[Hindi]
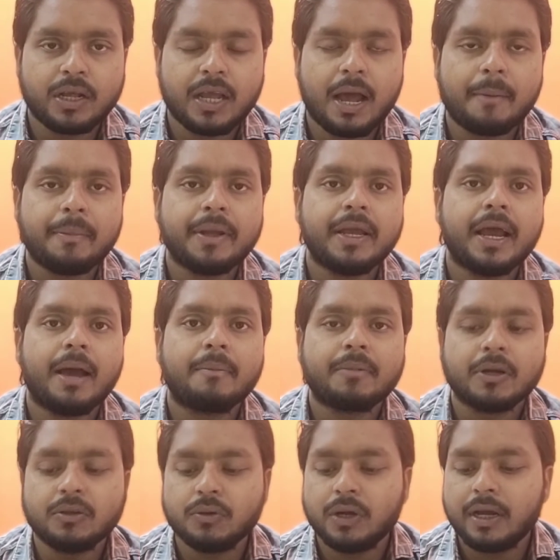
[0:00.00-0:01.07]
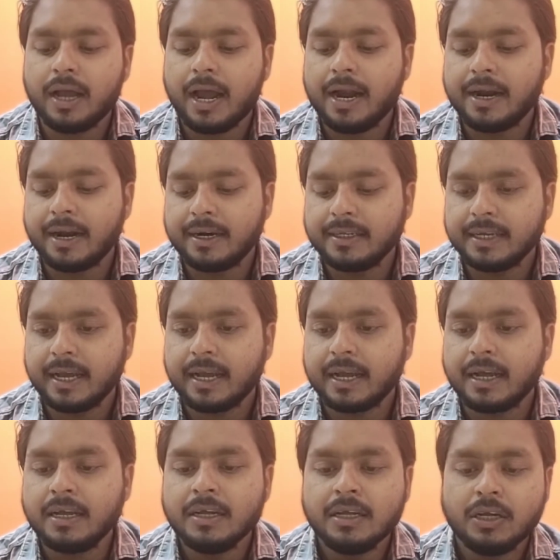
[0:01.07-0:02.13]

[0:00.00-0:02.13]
यहाँ पे ये यह आपका जो है ऐड हट जाएगा